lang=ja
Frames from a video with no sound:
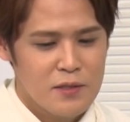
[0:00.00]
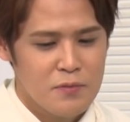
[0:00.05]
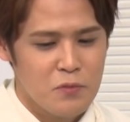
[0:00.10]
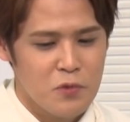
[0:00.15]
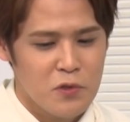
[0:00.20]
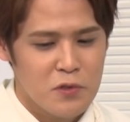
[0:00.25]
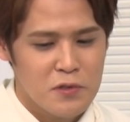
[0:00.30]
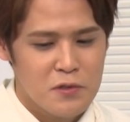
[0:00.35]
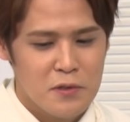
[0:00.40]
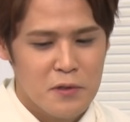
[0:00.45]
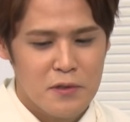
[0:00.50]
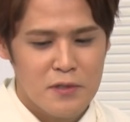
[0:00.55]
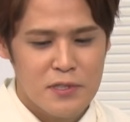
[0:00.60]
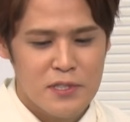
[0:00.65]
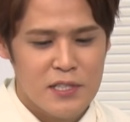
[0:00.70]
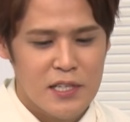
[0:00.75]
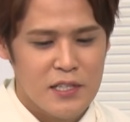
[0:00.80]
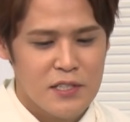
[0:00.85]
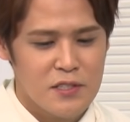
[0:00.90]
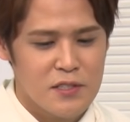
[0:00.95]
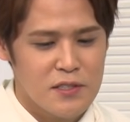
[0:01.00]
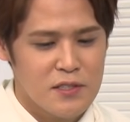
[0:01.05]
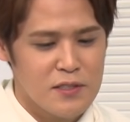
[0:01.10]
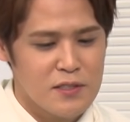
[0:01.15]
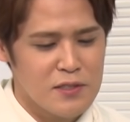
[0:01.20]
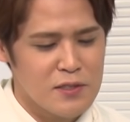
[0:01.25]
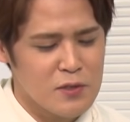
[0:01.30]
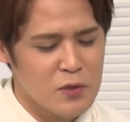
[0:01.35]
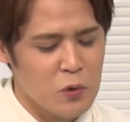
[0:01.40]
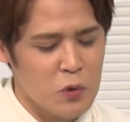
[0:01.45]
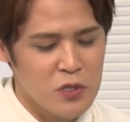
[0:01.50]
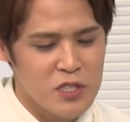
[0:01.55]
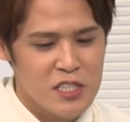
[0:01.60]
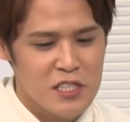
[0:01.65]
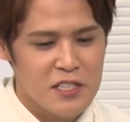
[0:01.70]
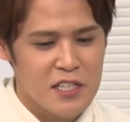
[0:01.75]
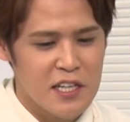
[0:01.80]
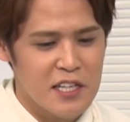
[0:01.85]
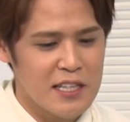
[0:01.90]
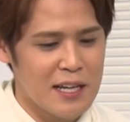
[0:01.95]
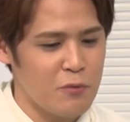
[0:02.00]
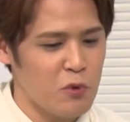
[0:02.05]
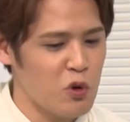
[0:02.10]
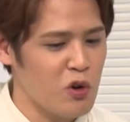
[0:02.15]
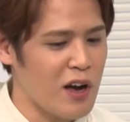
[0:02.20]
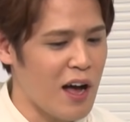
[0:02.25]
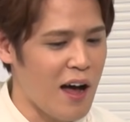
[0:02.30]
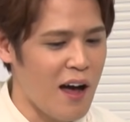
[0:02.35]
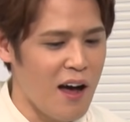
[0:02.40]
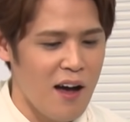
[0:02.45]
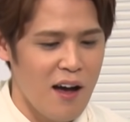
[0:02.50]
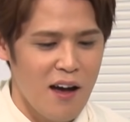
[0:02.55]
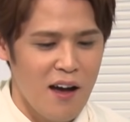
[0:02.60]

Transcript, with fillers: ものすごく最個人的なものが